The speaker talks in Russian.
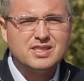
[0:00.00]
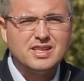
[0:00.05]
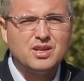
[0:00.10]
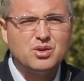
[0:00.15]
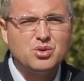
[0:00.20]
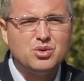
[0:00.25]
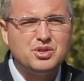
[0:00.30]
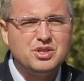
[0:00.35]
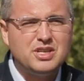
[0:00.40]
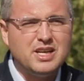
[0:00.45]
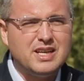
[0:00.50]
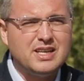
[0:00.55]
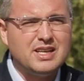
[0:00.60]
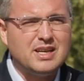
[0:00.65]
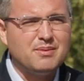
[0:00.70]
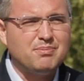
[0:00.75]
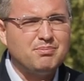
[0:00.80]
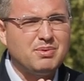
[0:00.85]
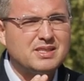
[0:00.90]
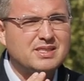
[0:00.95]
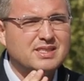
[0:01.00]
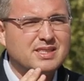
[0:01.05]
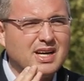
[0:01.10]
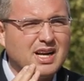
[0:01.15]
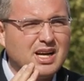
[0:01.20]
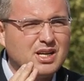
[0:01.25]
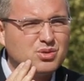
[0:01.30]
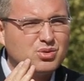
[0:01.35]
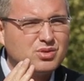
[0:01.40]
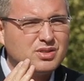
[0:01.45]
заключения под
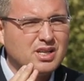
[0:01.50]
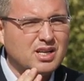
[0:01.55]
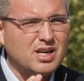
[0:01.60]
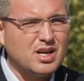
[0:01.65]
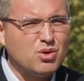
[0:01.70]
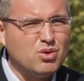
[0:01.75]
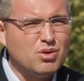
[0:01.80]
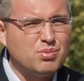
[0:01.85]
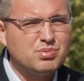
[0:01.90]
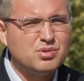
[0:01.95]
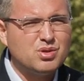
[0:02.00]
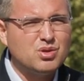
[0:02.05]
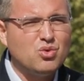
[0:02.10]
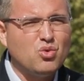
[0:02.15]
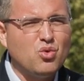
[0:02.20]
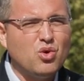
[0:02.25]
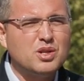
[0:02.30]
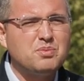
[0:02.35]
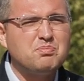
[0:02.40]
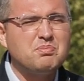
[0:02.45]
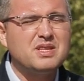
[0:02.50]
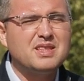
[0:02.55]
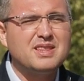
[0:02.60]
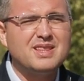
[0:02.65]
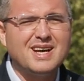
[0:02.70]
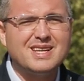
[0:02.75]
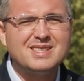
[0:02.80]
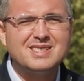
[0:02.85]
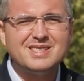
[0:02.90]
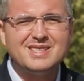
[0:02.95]
стражу за коррупцию от
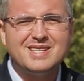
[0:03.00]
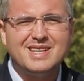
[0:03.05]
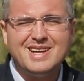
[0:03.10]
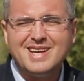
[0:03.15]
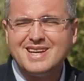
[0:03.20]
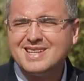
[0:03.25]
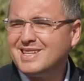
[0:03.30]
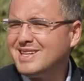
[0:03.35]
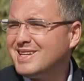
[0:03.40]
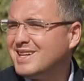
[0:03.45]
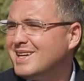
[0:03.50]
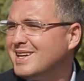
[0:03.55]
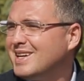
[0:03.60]
15 лет